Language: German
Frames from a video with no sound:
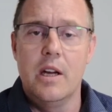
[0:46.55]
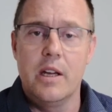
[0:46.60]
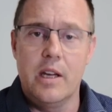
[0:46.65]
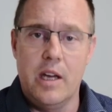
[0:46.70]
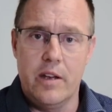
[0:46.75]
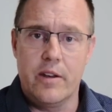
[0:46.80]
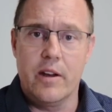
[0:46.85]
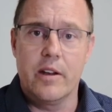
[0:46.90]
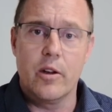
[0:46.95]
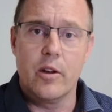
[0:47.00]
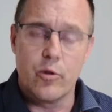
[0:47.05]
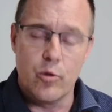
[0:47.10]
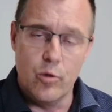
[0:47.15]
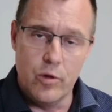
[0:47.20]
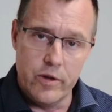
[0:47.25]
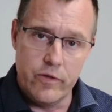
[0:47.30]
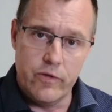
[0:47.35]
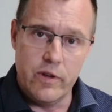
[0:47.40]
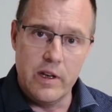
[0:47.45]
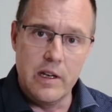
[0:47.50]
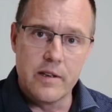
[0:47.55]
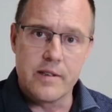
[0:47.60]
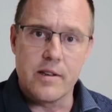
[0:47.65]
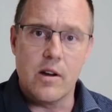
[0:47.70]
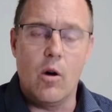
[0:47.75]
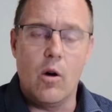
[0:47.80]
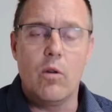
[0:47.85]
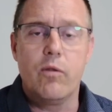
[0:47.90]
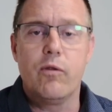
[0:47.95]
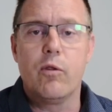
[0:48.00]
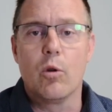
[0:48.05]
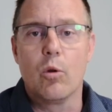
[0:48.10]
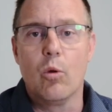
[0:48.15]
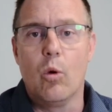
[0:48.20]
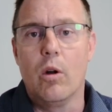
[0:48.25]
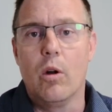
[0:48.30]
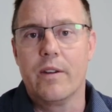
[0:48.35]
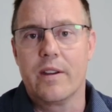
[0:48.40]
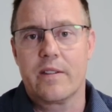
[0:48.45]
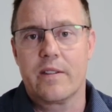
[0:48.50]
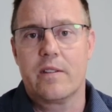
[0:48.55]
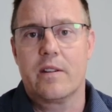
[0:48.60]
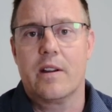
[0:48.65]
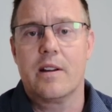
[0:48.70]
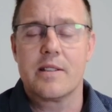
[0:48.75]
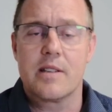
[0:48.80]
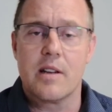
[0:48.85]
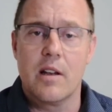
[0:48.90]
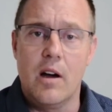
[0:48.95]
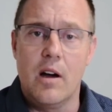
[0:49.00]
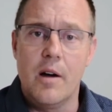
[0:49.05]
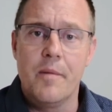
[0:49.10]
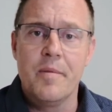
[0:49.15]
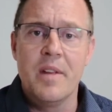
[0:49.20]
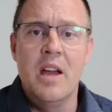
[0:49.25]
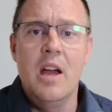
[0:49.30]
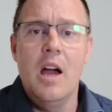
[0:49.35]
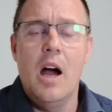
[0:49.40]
geht dann natürlich vieles auch verloren, das ist ganz klar.